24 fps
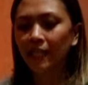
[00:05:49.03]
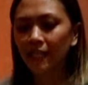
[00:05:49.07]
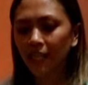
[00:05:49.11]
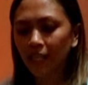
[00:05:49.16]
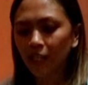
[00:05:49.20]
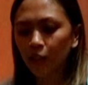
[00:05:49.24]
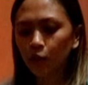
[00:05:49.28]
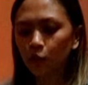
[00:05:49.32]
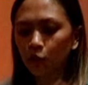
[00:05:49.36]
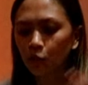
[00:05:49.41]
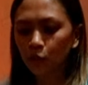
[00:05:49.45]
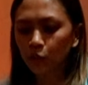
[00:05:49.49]
And
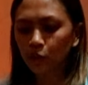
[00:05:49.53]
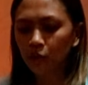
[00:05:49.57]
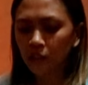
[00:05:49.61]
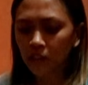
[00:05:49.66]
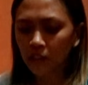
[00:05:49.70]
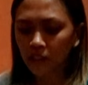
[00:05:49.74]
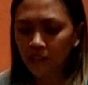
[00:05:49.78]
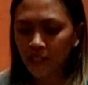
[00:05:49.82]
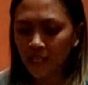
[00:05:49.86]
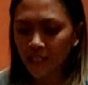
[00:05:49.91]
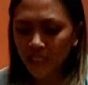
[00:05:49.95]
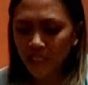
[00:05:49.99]
then,
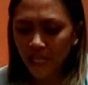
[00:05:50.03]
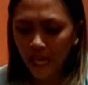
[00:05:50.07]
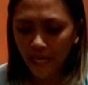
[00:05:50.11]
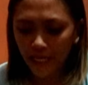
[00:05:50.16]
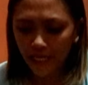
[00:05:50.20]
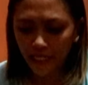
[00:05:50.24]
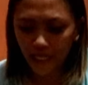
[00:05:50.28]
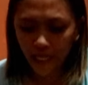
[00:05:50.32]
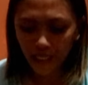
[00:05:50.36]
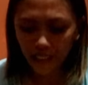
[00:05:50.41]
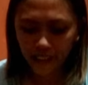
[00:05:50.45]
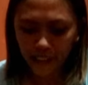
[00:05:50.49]
yung
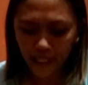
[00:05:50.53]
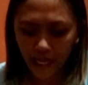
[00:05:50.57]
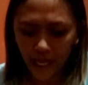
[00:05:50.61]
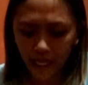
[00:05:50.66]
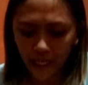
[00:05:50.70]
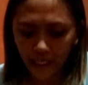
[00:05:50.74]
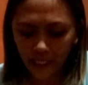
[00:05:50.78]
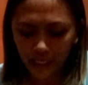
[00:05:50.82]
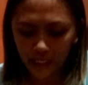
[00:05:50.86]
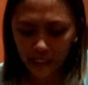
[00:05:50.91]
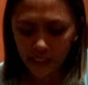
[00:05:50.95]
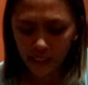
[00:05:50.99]
design lang
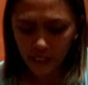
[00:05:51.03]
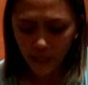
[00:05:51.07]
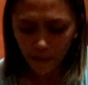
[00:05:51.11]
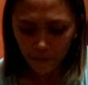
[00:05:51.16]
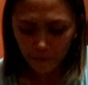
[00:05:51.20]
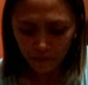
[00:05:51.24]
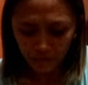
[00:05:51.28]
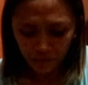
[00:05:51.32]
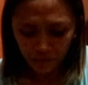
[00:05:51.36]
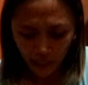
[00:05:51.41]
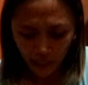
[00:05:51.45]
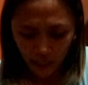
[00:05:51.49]
niya is,
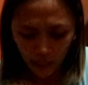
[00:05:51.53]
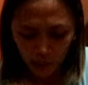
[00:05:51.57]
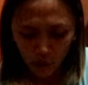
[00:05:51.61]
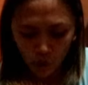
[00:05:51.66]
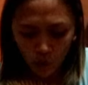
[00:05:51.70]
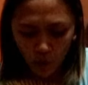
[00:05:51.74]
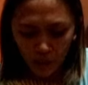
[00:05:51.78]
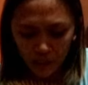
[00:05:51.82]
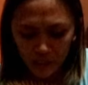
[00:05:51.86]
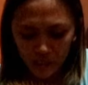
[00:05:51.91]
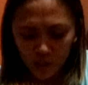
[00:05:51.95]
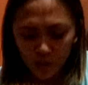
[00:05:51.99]

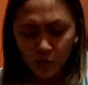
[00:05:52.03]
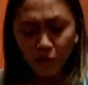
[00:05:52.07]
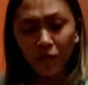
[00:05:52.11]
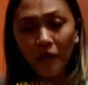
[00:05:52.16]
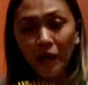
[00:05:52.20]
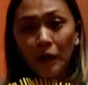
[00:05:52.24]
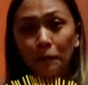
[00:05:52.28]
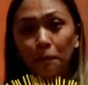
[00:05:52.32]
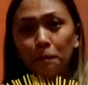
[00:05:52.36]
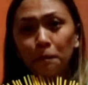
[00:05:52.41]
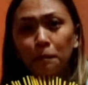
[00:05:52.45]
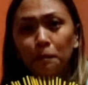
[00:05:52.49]
ito is
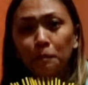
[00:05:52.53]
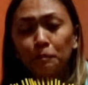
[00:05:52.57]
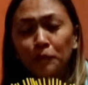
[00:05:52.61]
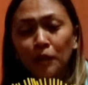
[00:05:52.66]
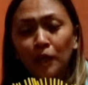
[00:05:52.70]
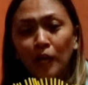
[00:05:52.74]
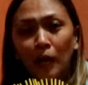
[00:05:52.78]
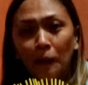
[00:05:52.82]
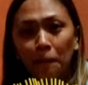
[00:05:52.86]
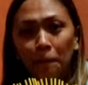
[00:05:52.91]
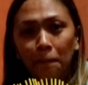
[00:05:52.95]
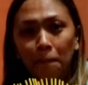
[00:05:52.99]
yung mga
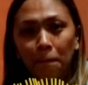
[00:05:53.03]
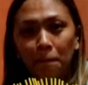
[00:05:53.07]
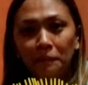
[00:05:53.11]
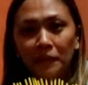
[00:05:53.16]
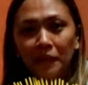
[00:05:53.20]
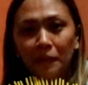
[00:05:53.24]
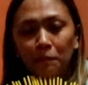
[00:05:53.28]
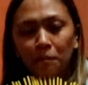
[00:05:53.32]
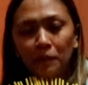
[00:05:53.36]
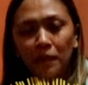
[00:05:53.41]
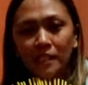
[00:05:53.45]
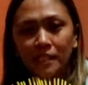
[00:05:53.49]
cup
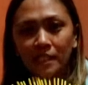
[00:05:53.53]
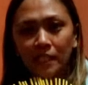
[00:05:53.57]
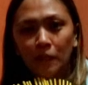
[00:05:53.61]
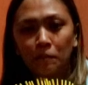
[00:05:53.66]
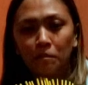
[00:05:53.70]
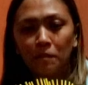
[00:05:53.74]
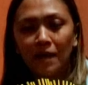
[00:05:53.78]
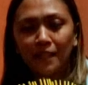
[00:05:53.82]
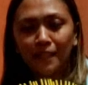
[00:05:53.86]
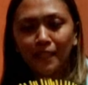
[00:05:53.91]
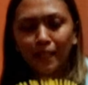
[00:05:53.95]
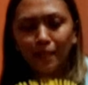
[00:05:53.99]
ng
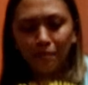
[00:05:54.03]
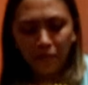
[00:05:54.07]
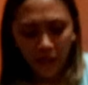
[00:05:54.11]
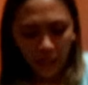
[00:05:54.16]
plastic bottle.